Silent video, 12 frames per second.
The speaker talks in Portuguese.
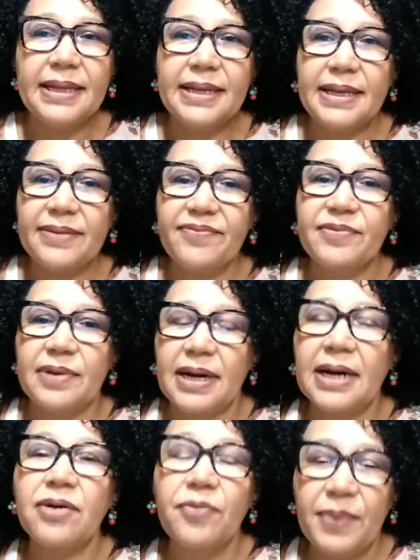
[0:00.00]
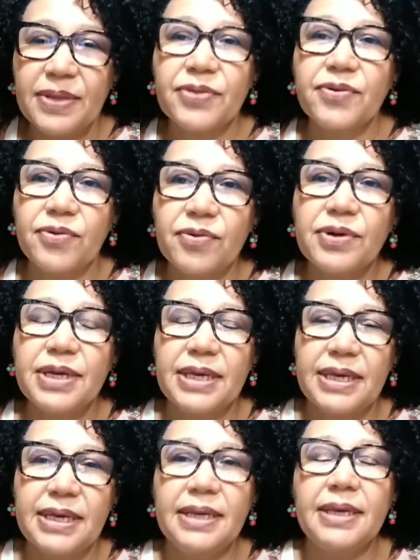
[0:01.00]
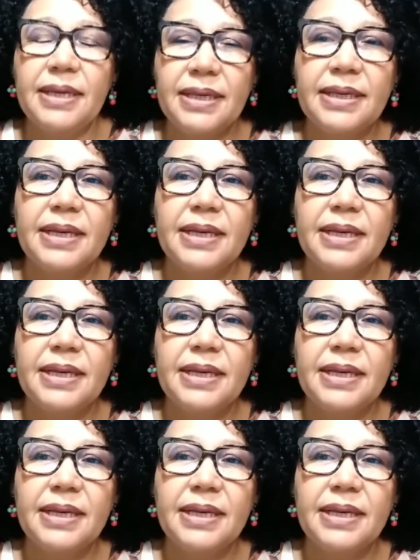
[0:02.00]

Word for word: né, argumentou que